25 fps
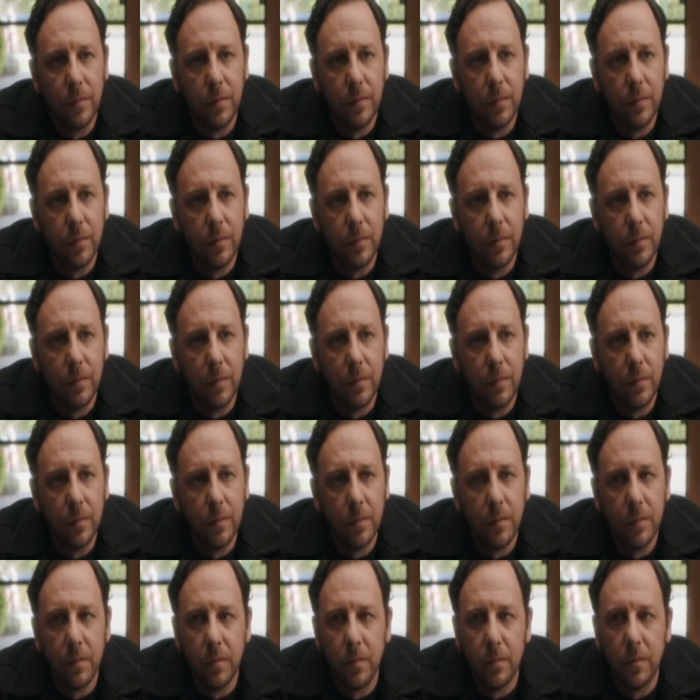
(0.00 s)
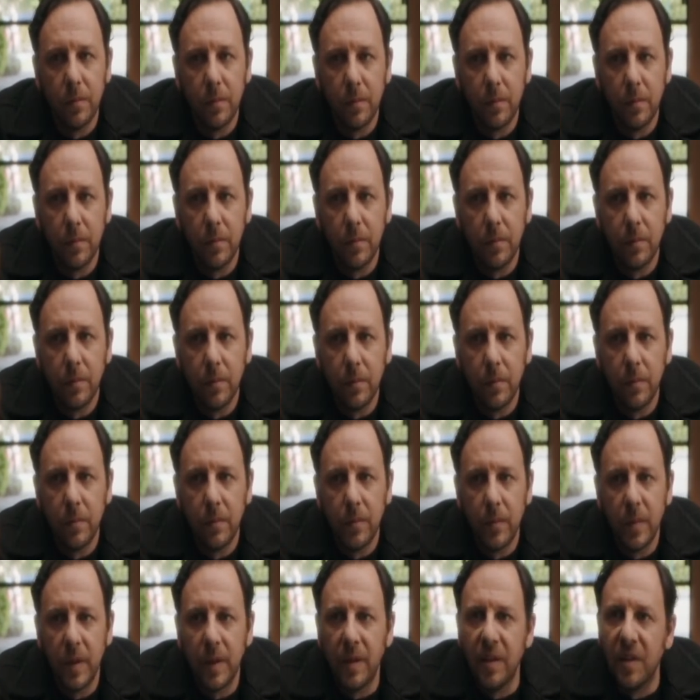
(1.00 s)
Mais c'est important pour les autres salariés aussi.
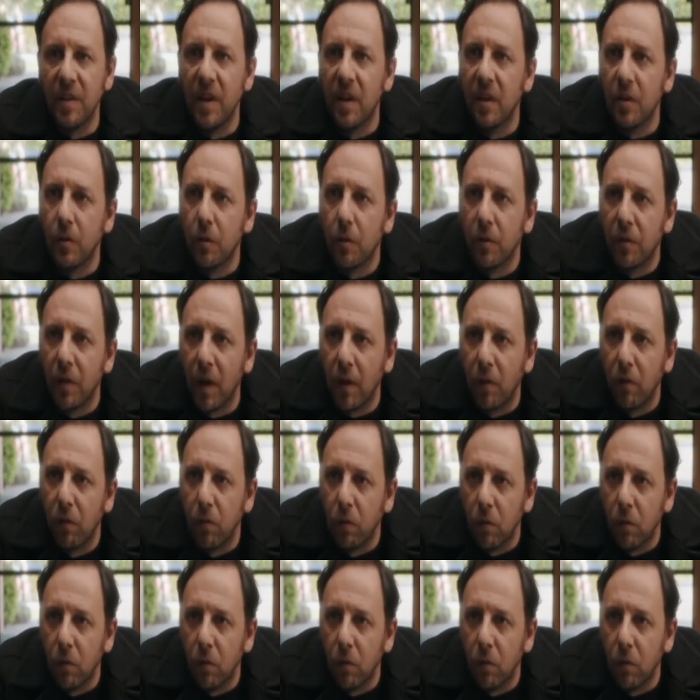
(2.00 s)
Qu'ils aillent se faire